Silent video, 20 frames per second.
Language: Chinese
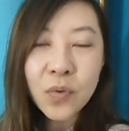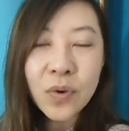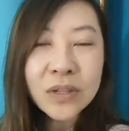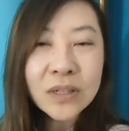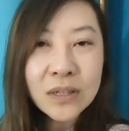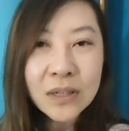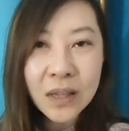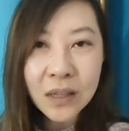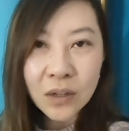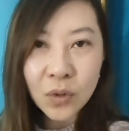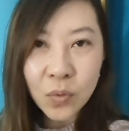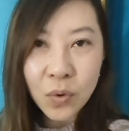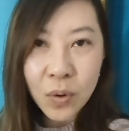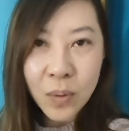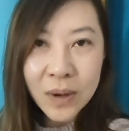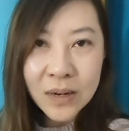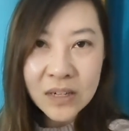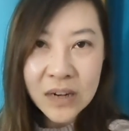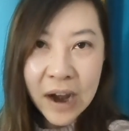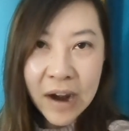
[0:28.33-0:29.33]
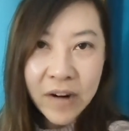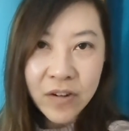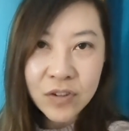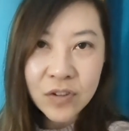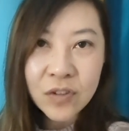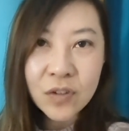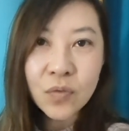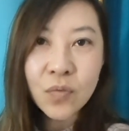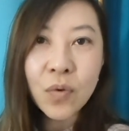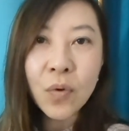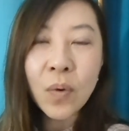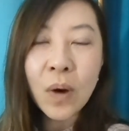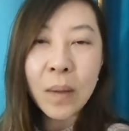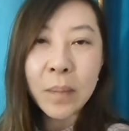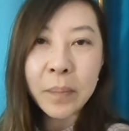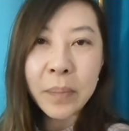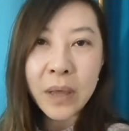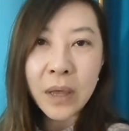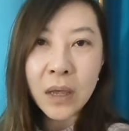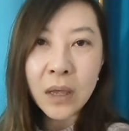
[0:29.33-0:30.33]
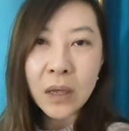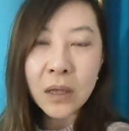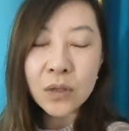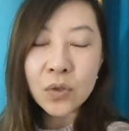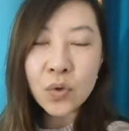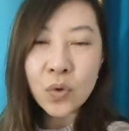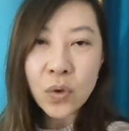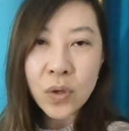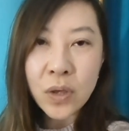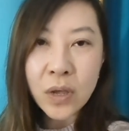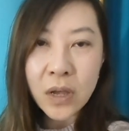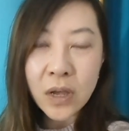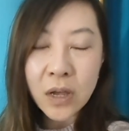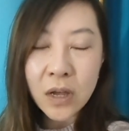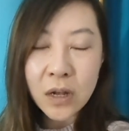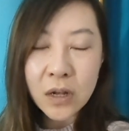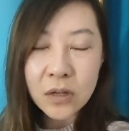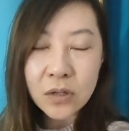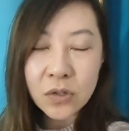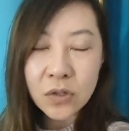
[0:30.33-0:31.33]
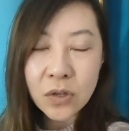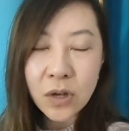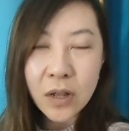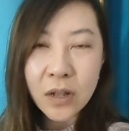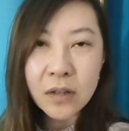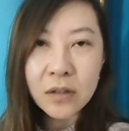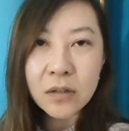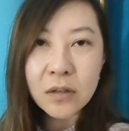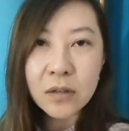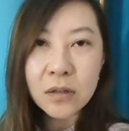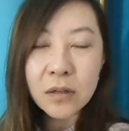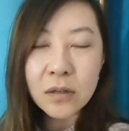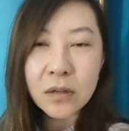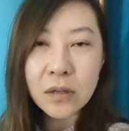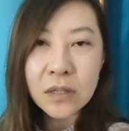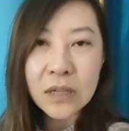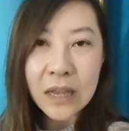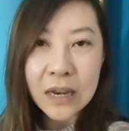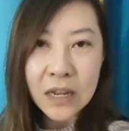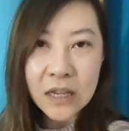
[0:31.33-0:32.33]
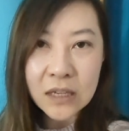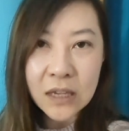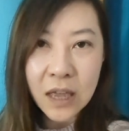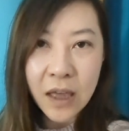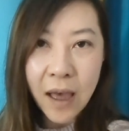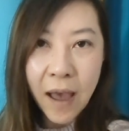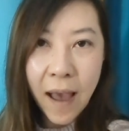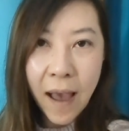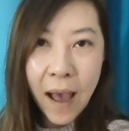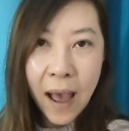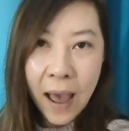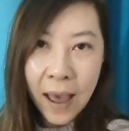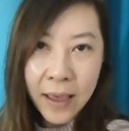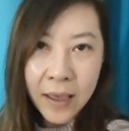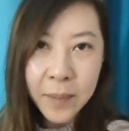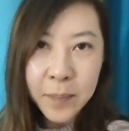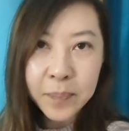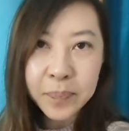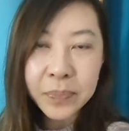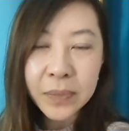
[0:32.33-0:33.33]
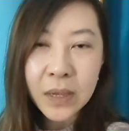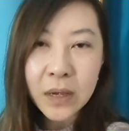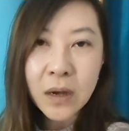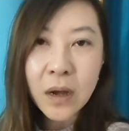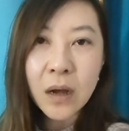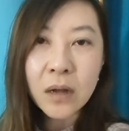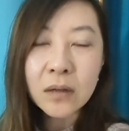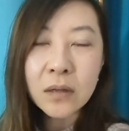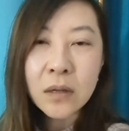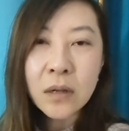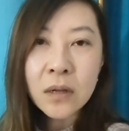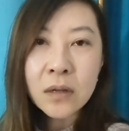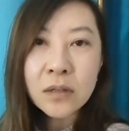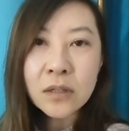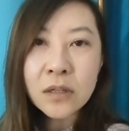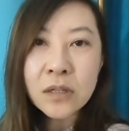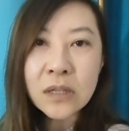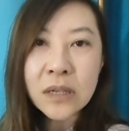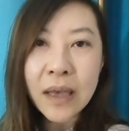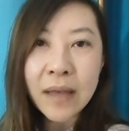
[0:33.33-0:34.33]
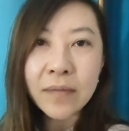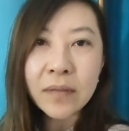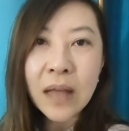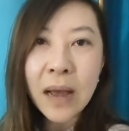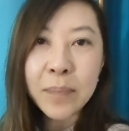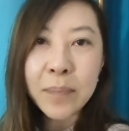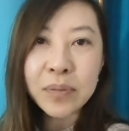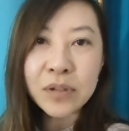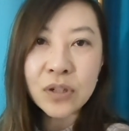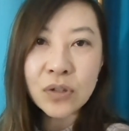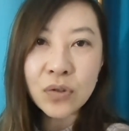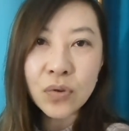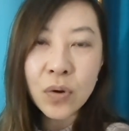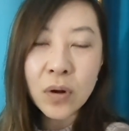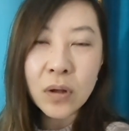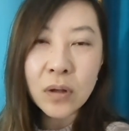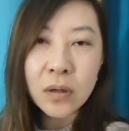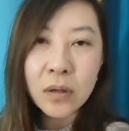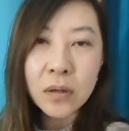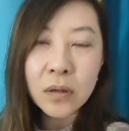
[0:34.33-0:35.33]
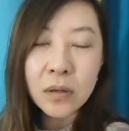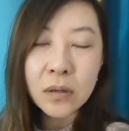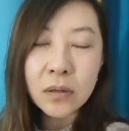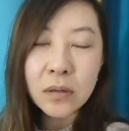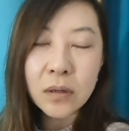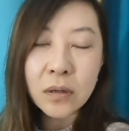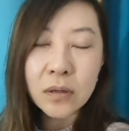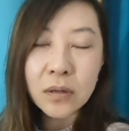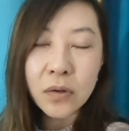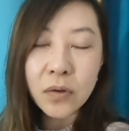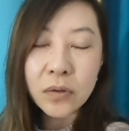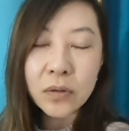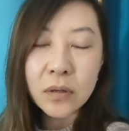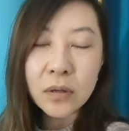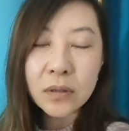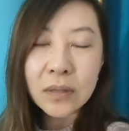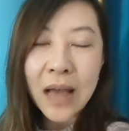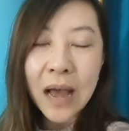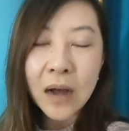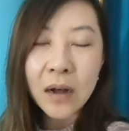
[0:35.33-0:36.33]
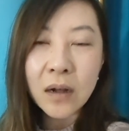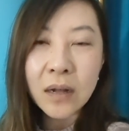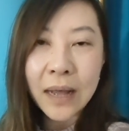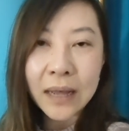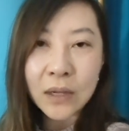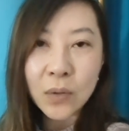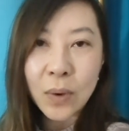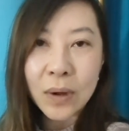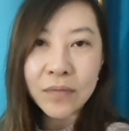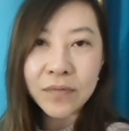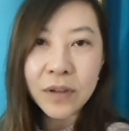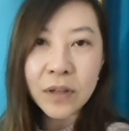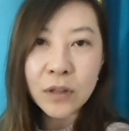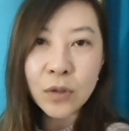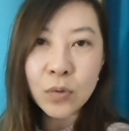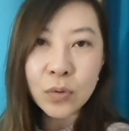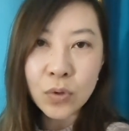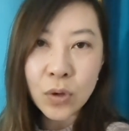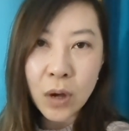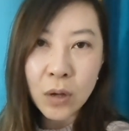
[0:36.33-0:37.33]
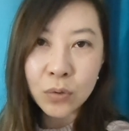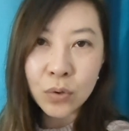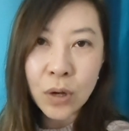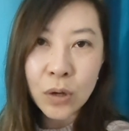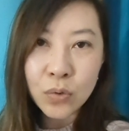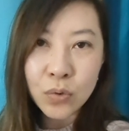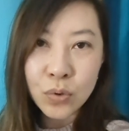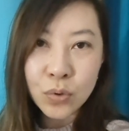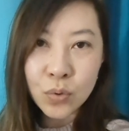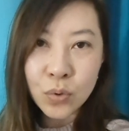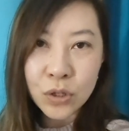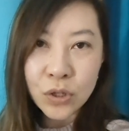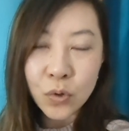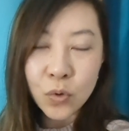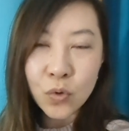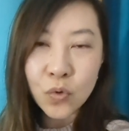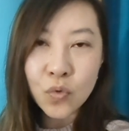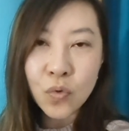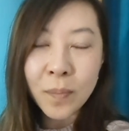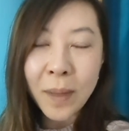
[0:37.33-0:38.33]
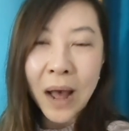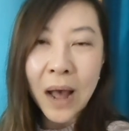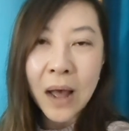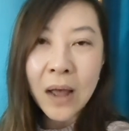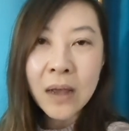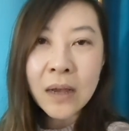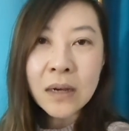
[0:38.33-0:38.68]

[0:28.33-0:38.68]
国现在的国王查尔斯国王被确诊前列腺癌啊。之前他不是说，呃呃呃呃，他和凯特王妃都需要都要去做手术嘛？